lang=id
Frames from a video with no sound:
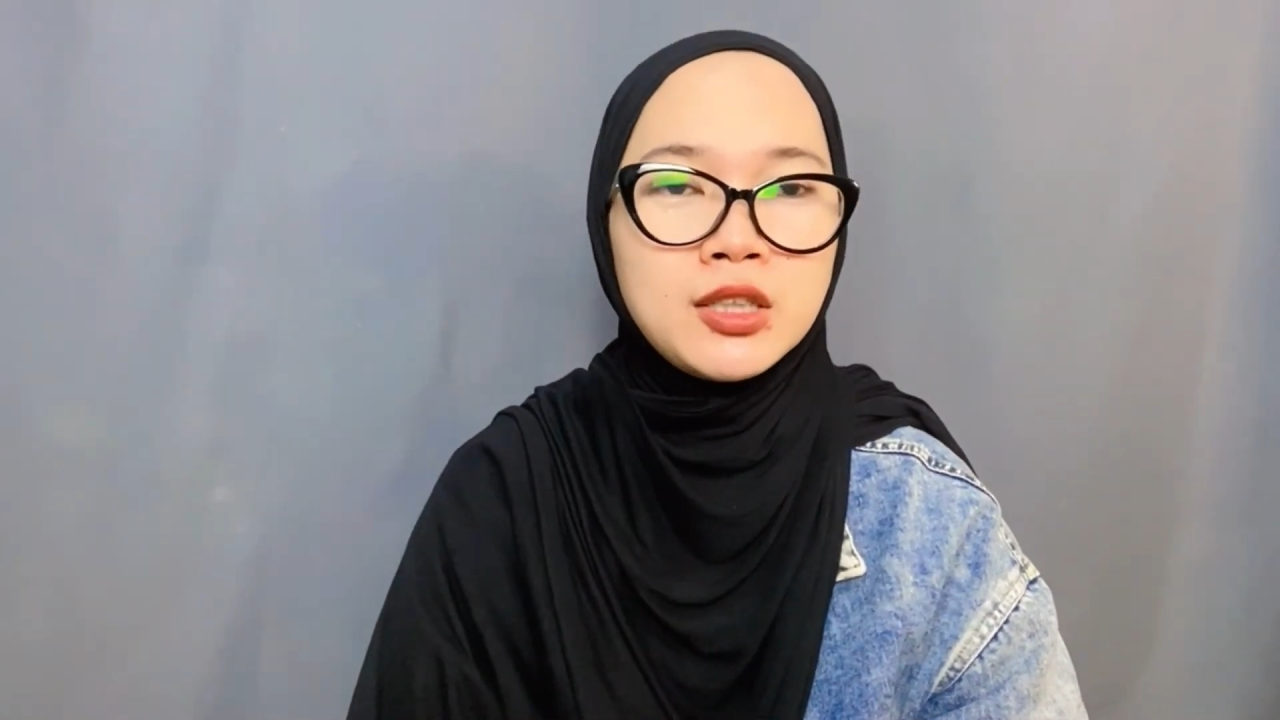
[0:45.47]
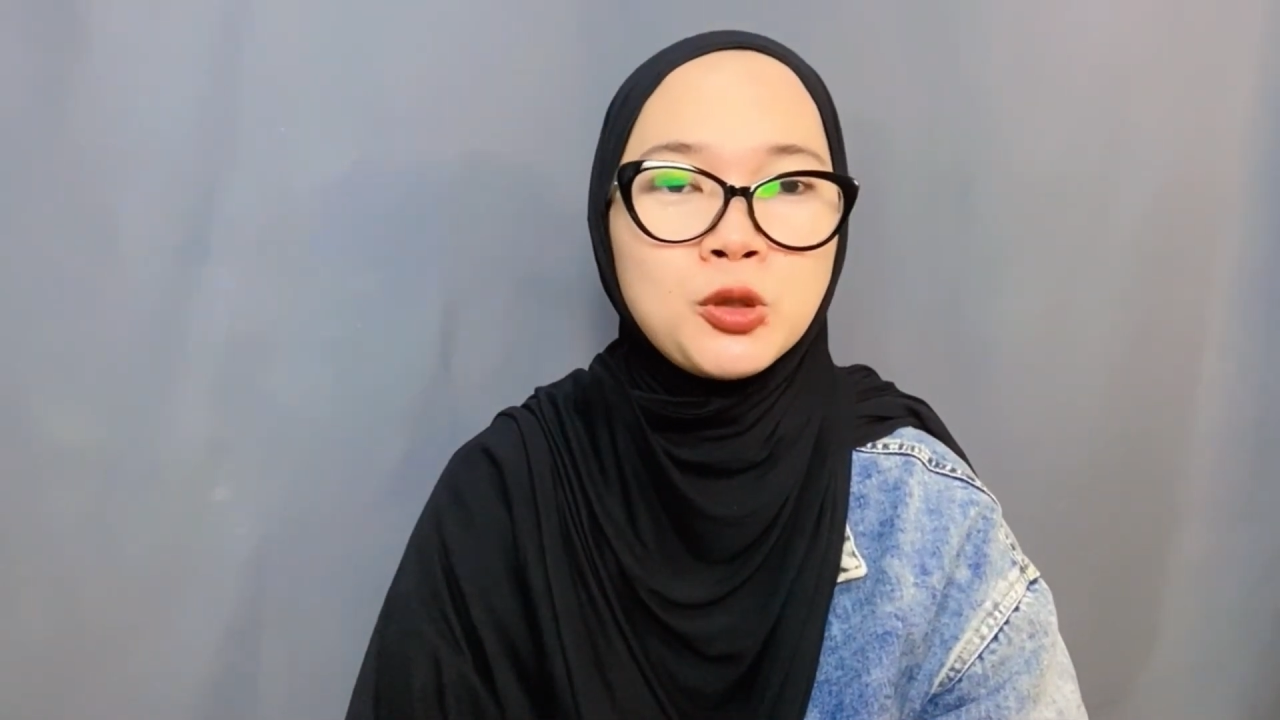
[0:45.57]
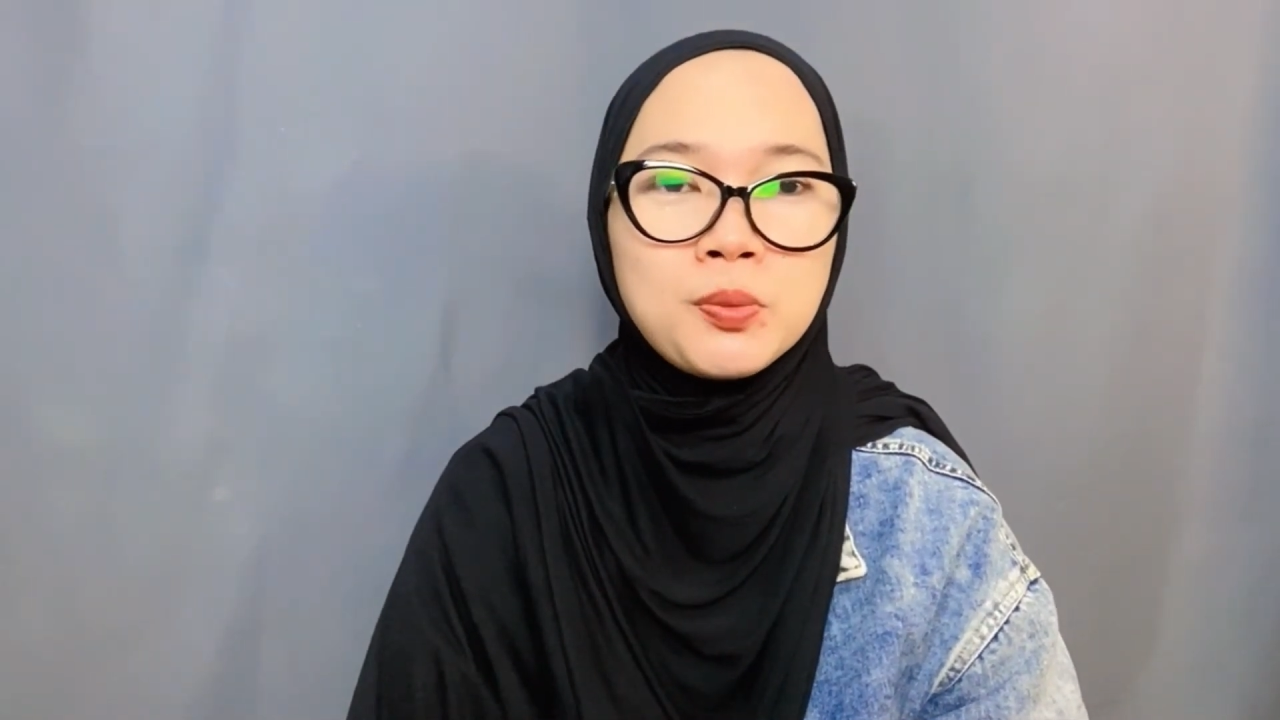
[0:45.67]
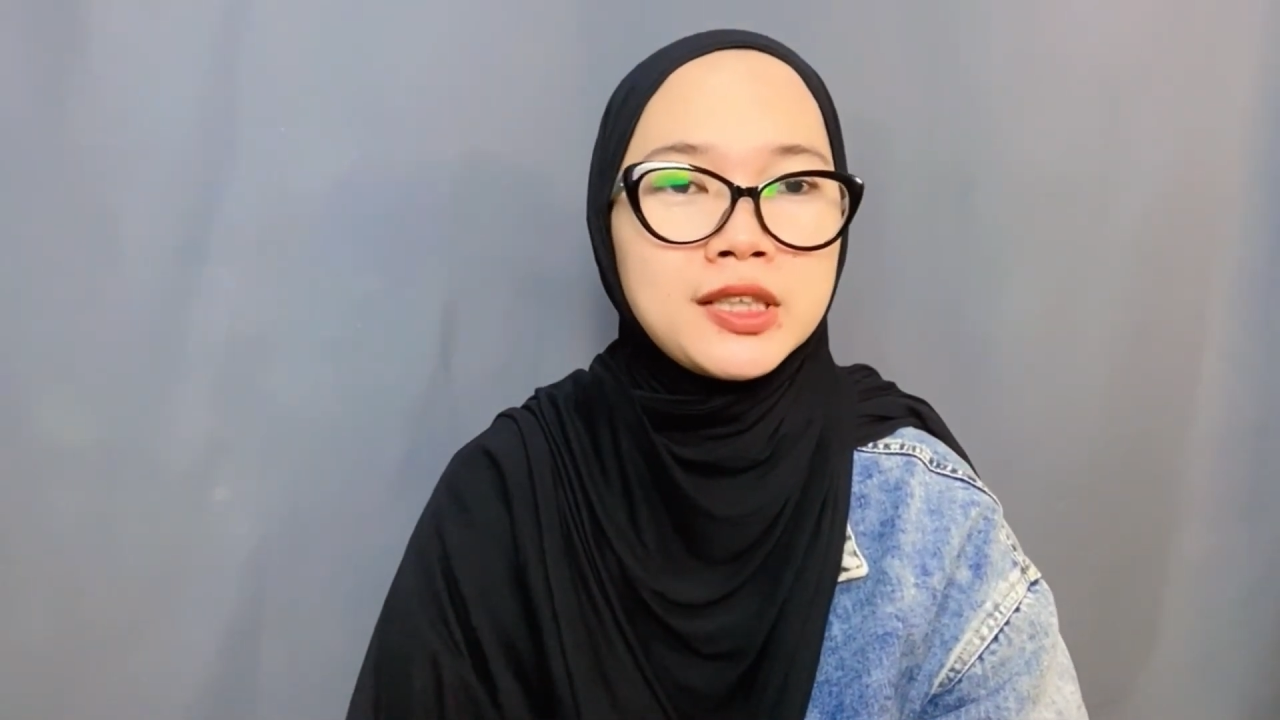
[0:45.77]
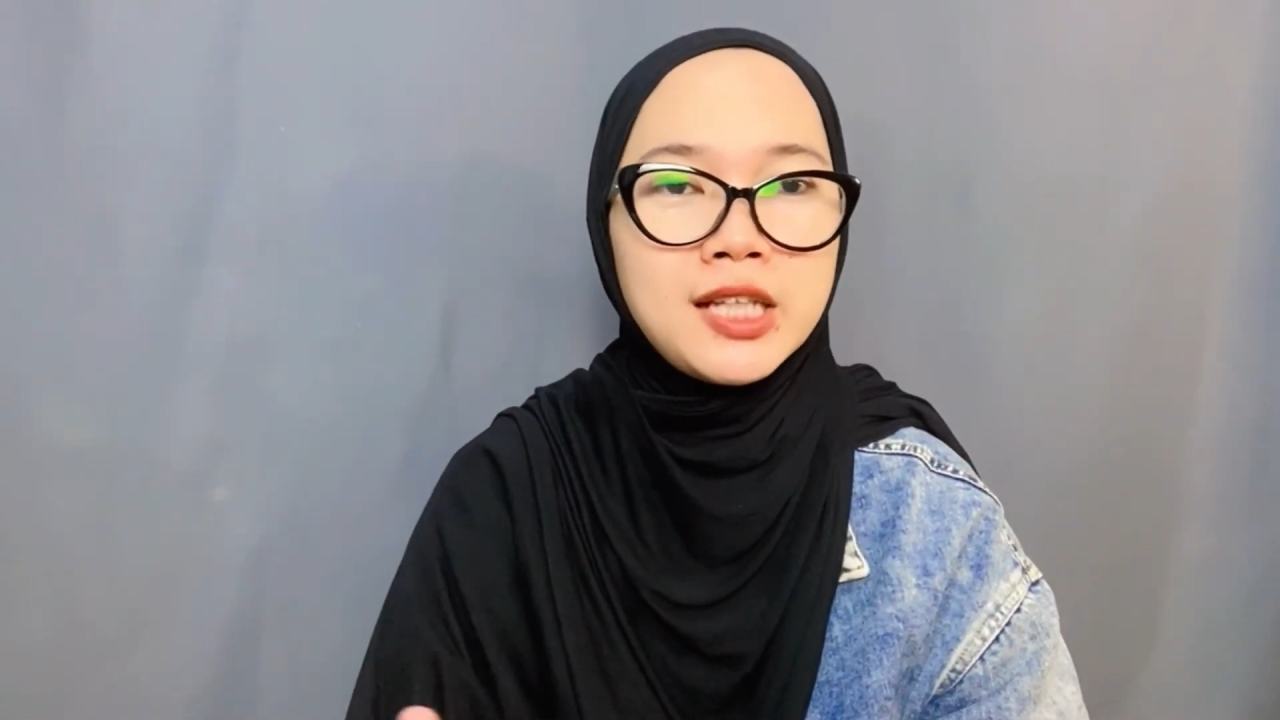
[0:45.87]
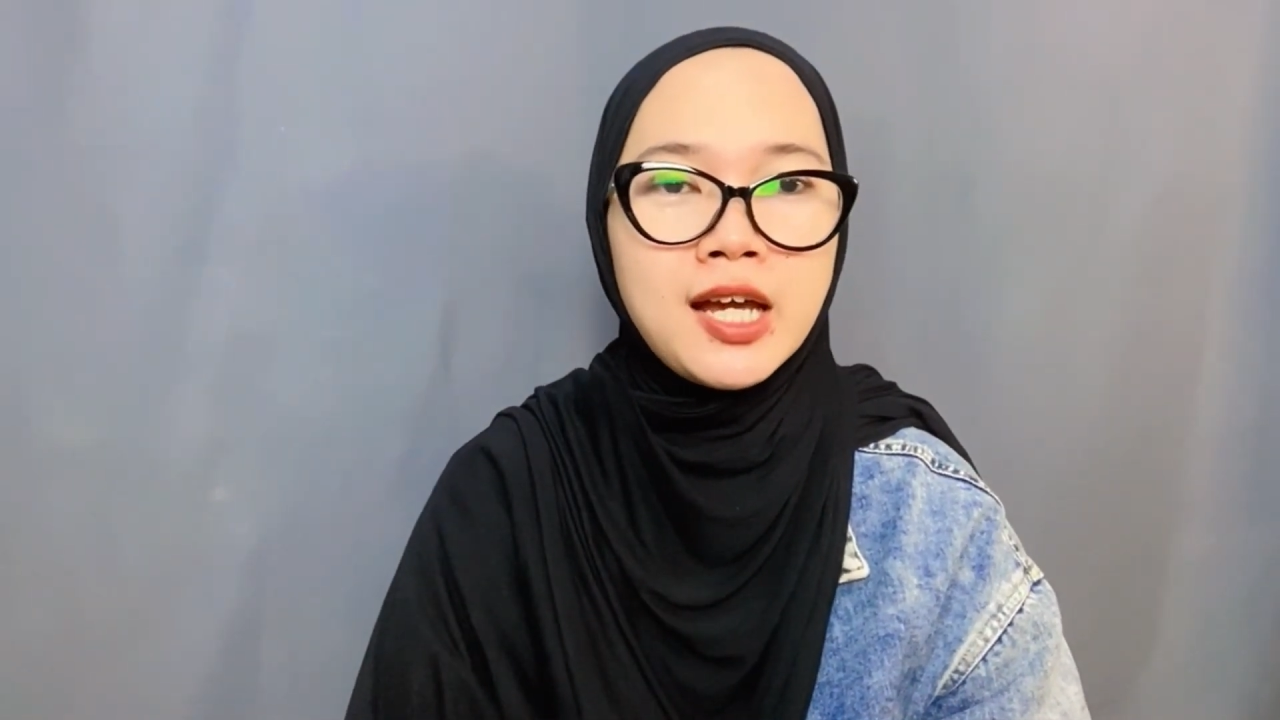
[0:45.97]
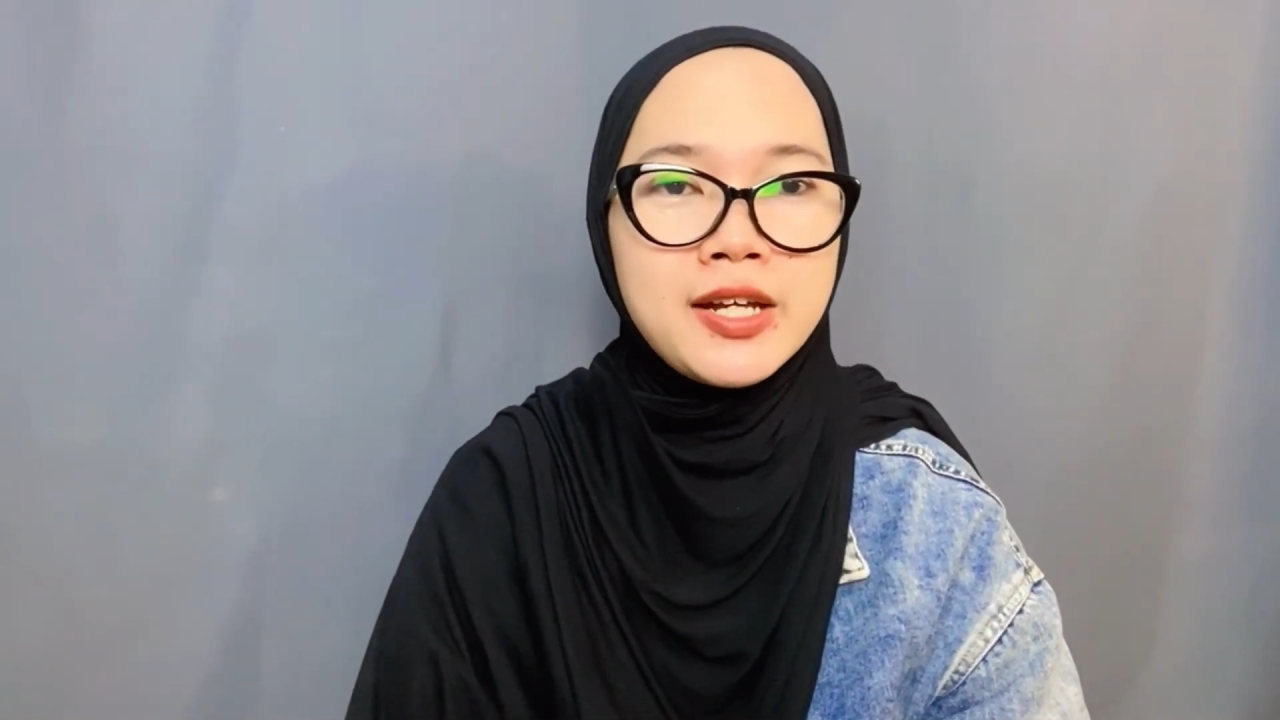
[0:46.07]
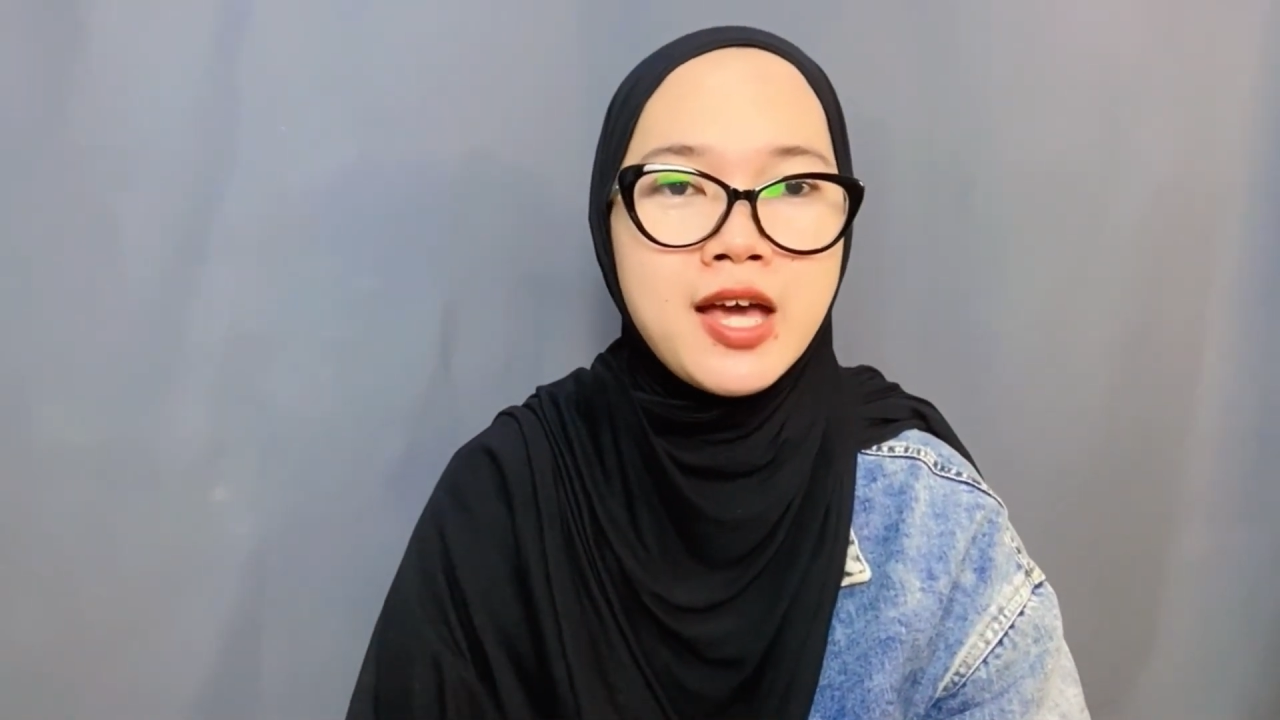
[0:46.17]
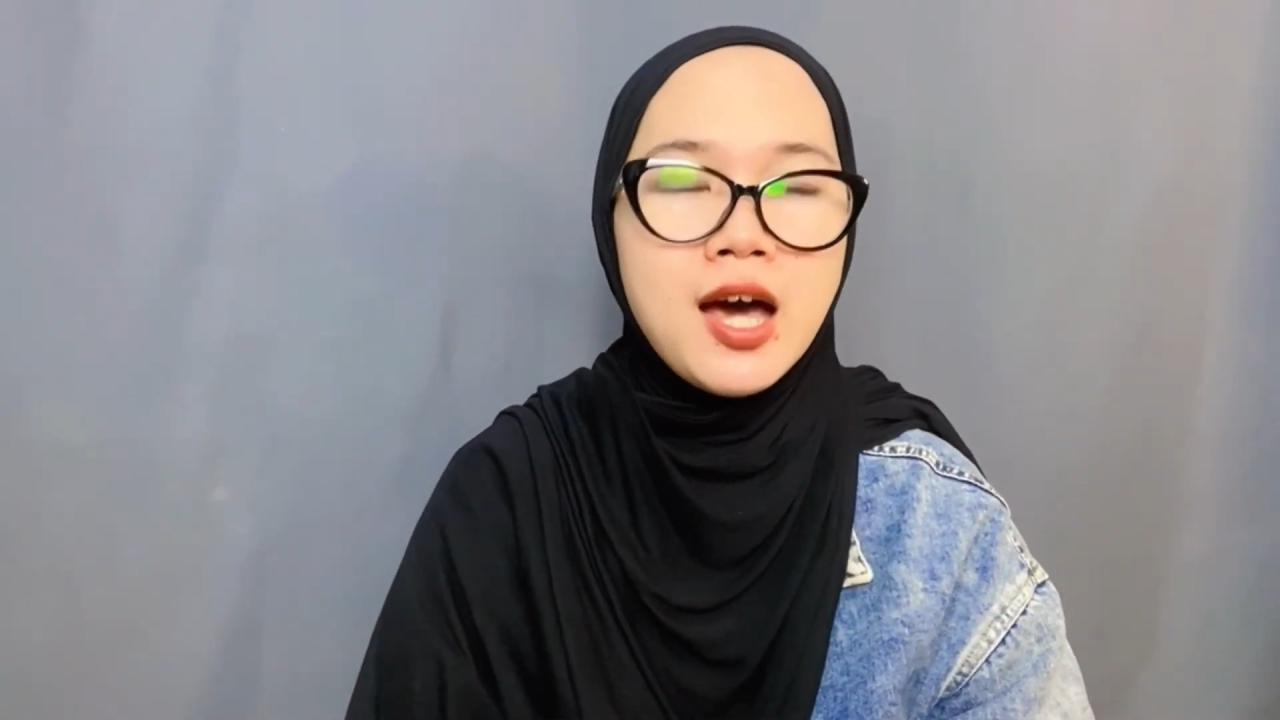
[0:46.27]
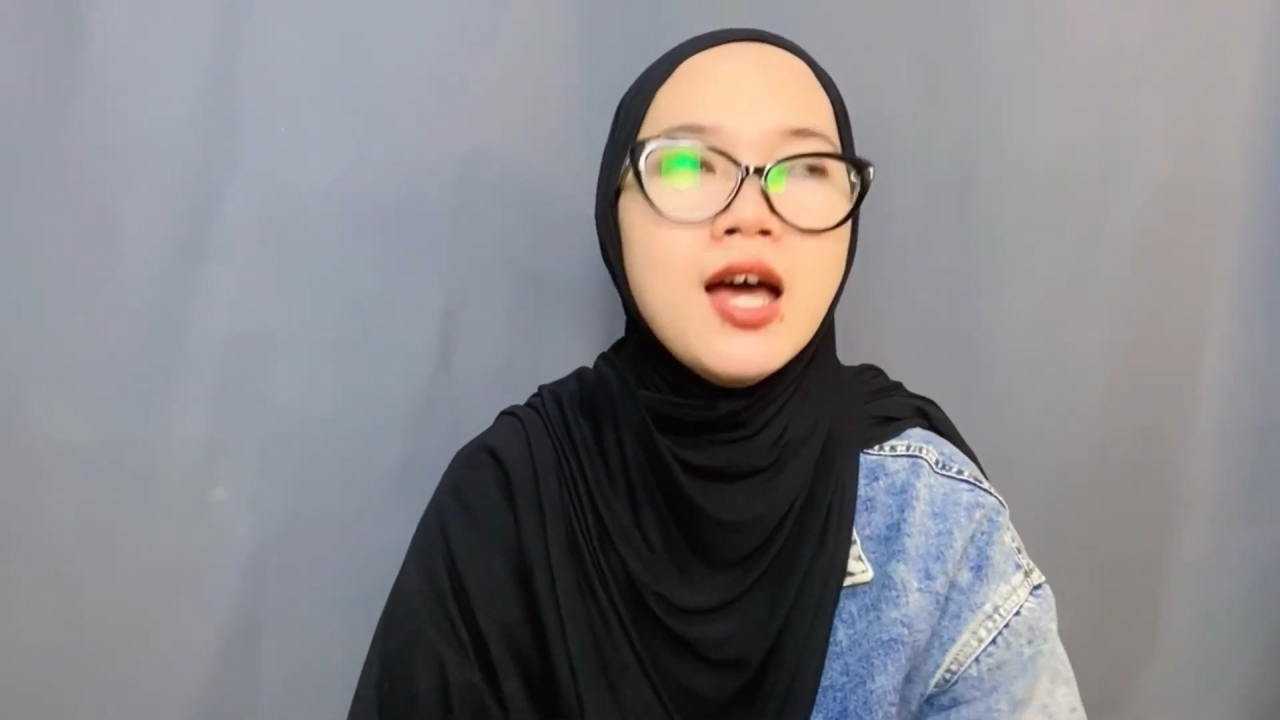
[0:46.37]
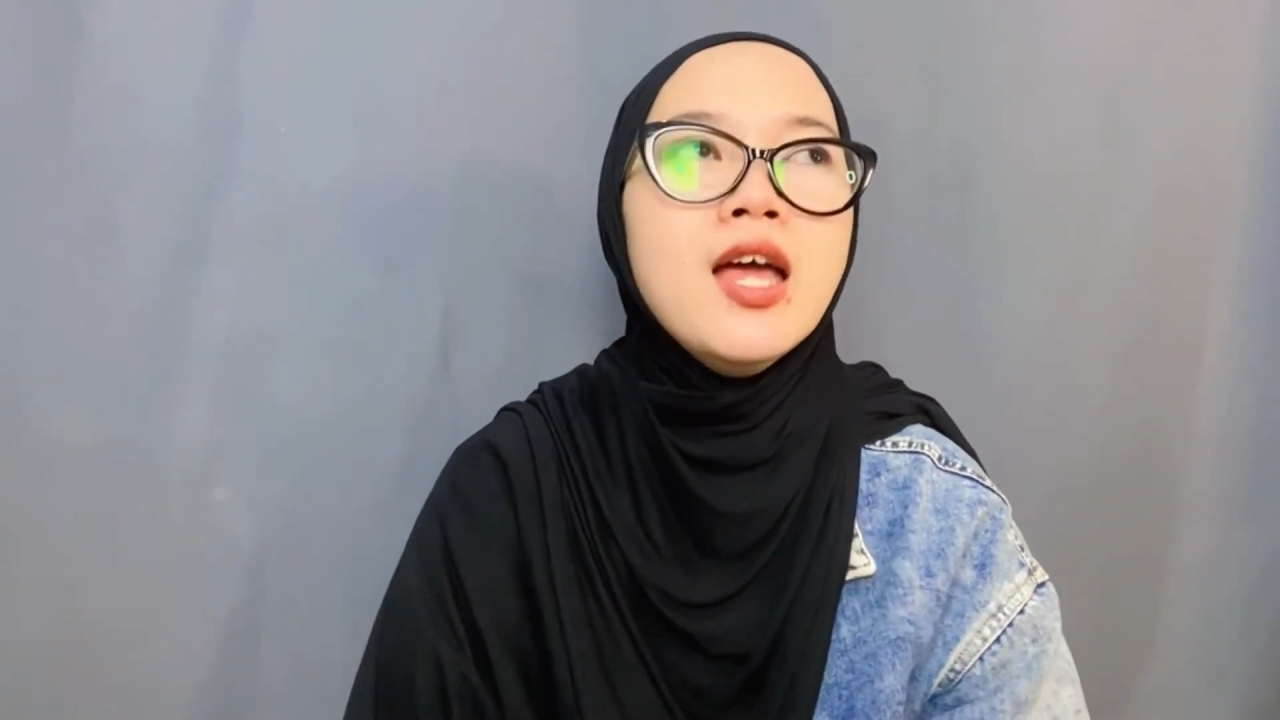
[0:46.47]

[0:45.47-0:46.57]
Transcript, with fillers: tuh pasti ada